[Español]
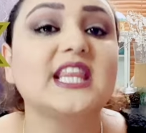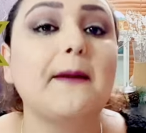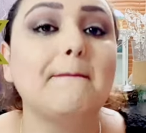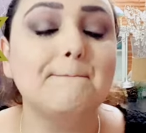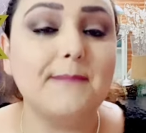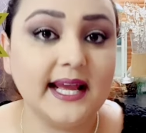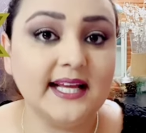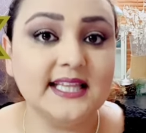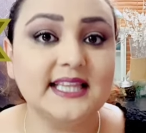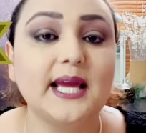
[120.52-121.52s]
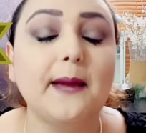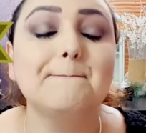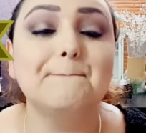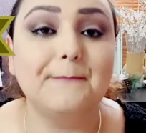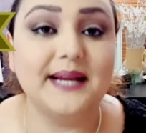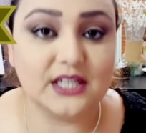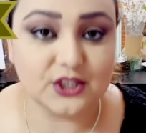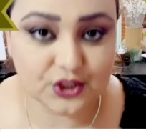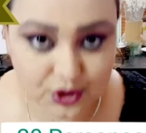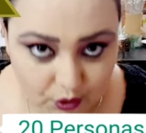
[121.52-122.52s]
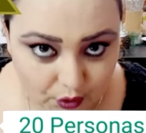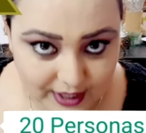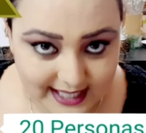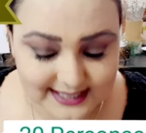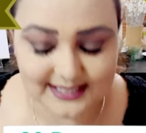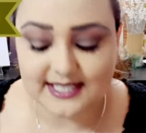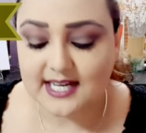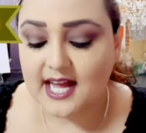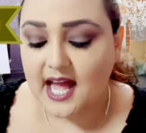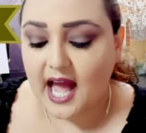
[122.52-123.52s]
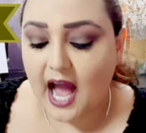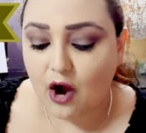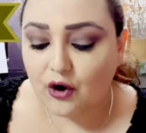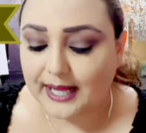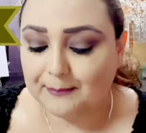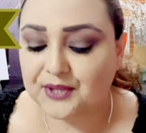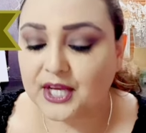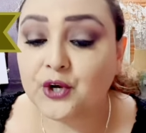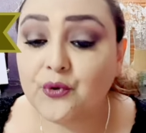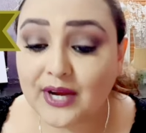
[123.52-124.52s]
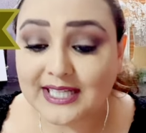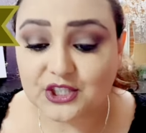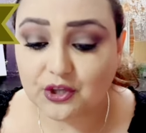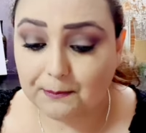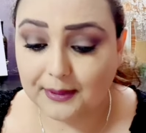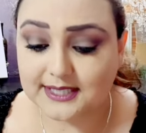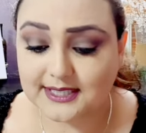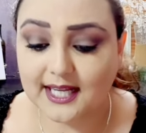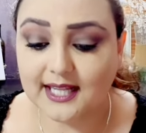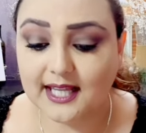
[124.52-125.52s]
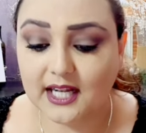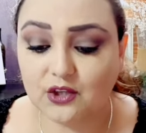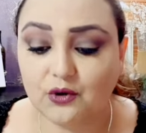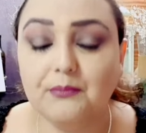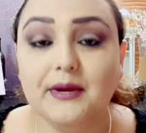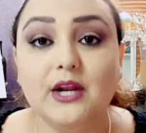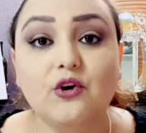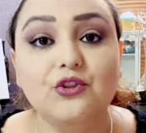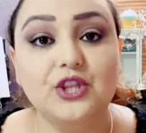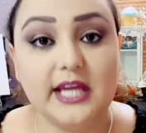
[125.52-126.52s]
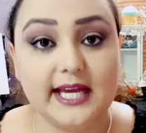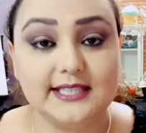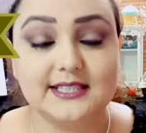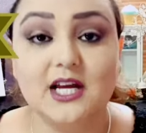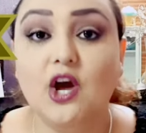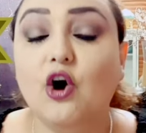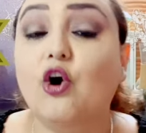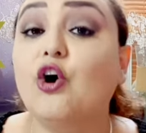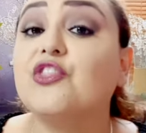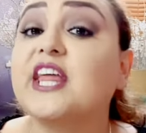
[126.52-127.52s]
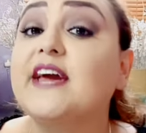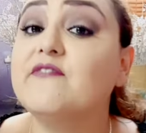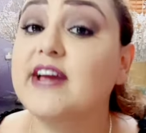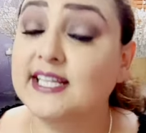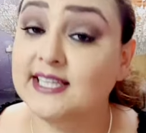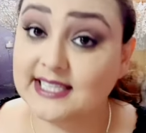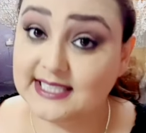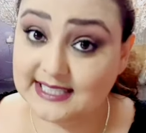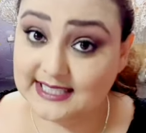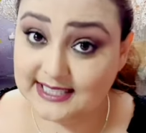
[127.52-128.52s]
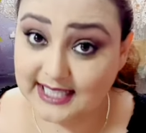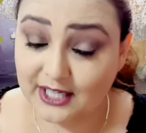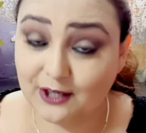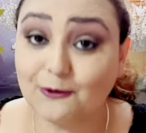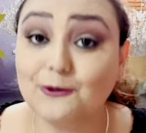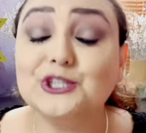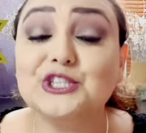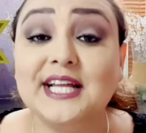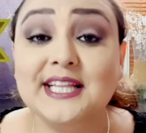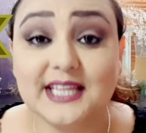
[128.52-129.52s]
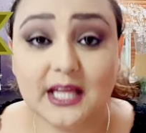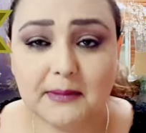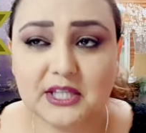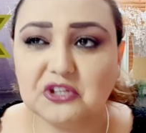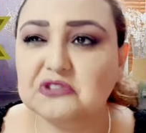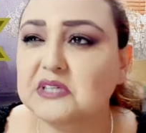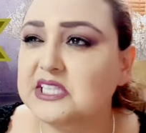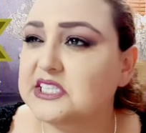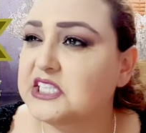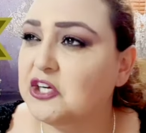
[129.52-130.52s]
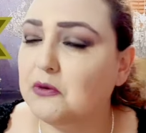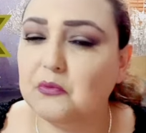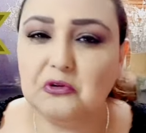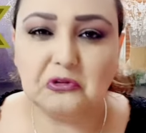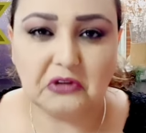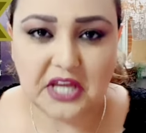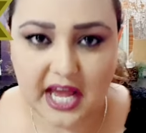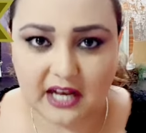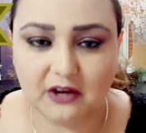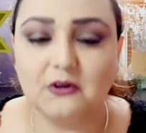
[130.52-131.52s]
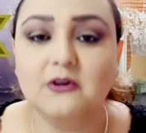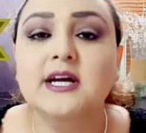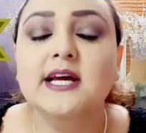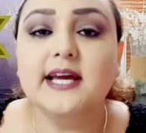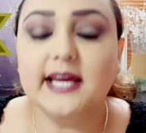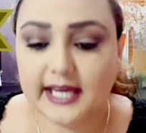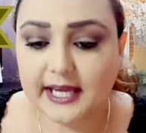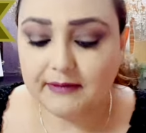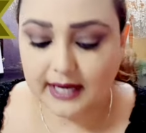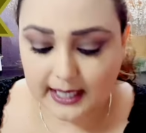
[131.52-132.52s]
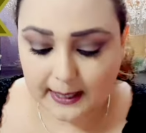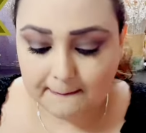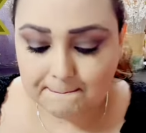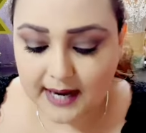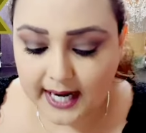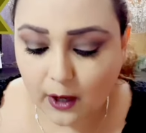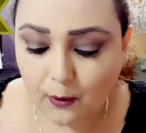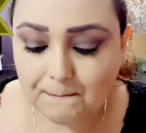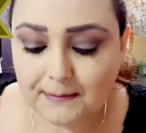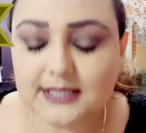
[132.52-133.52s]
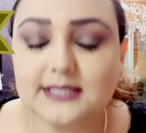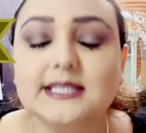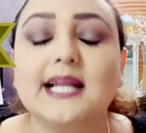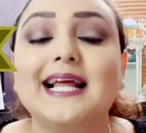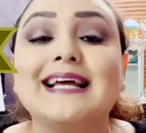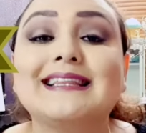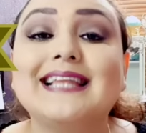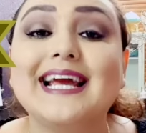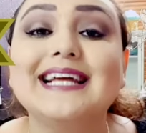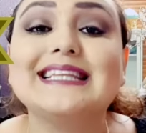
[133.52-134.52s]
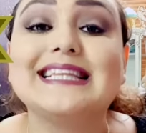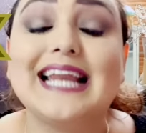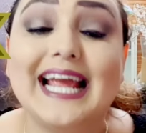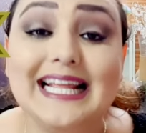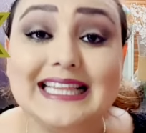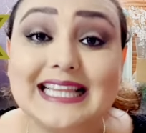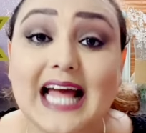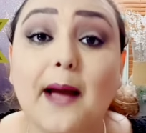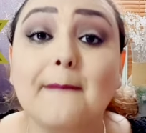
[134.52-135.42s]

de 20 personas. Ahora, nuestro pastel del número 10 o de 25 centímetros, 25 punto y algo, equivale para un pastel de 30